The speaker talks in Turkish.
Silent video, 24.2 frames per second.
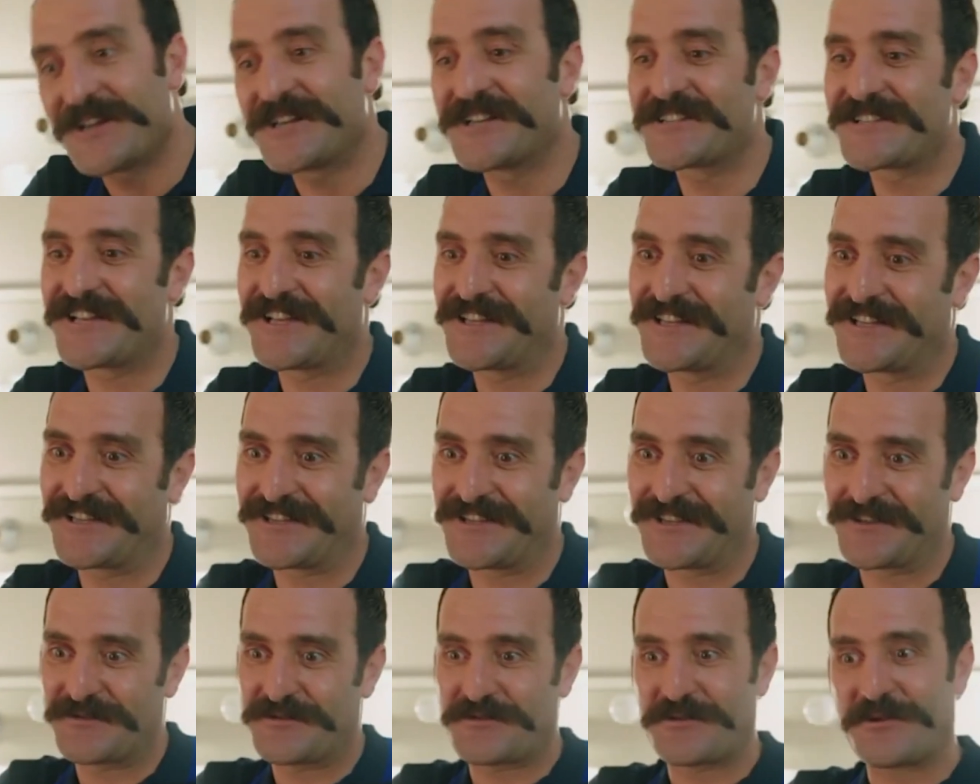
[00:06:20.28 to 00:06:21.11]
para
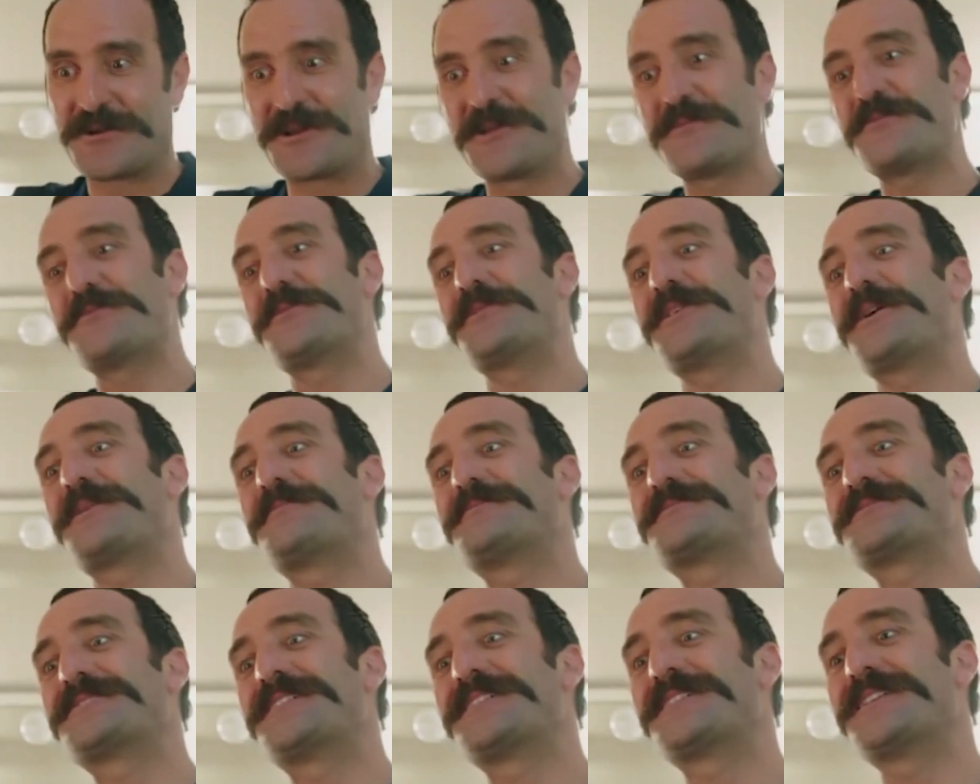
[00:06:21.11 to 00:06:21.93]
kazandıklarını söylemiyorlar
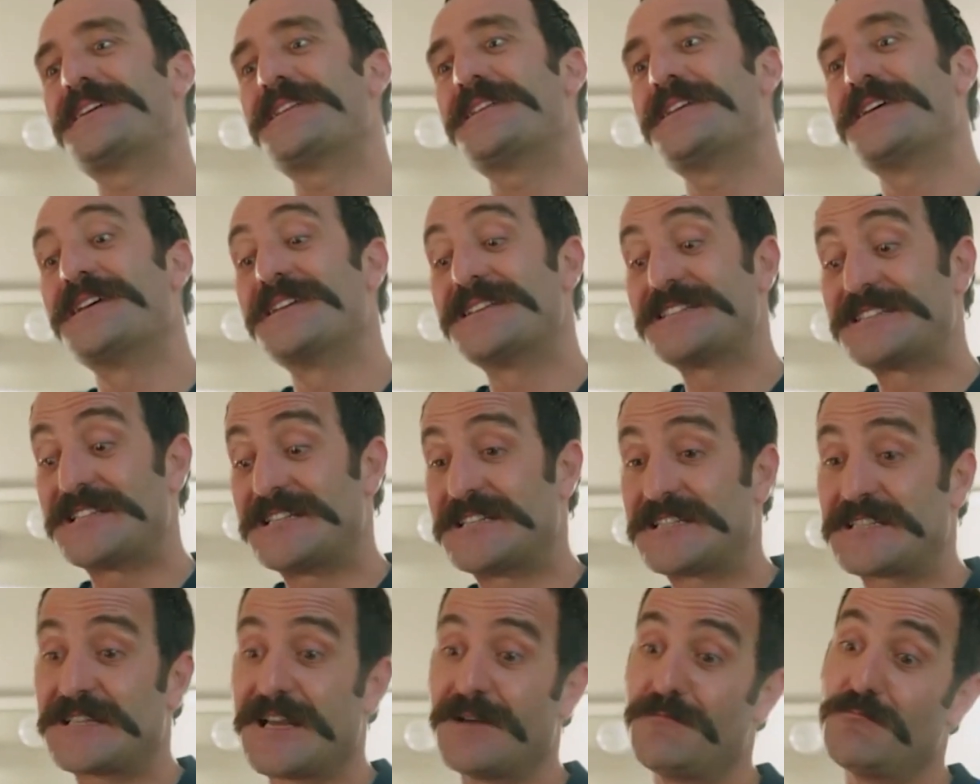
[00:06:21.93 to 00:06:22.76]
mı zaten?
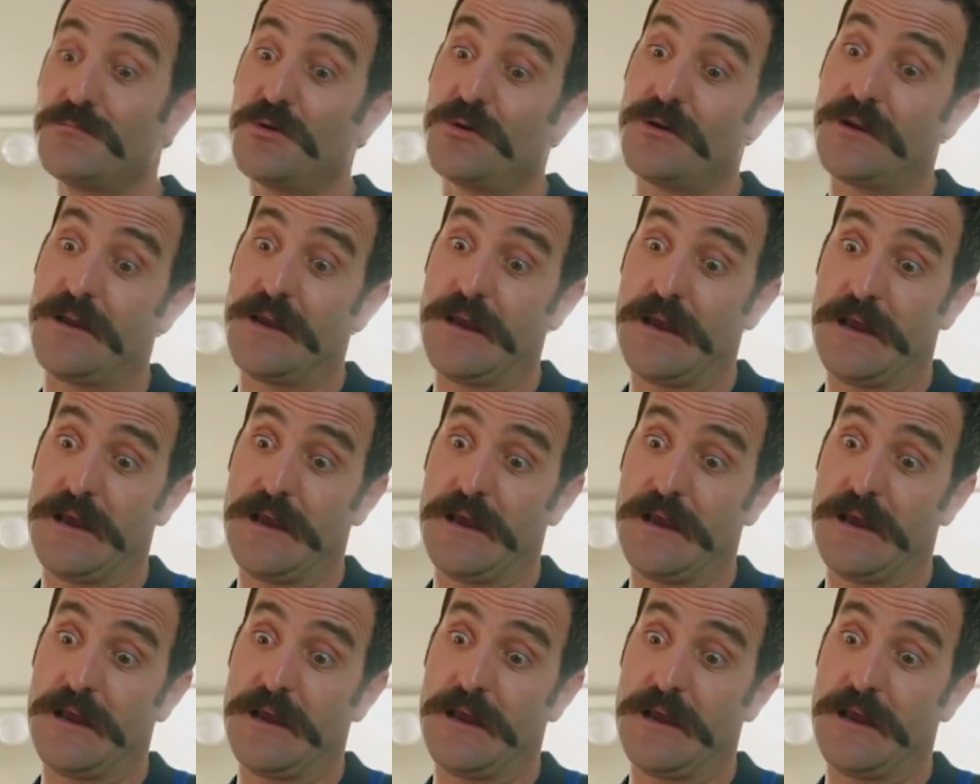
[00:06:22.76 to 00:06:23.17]
Sistem böyle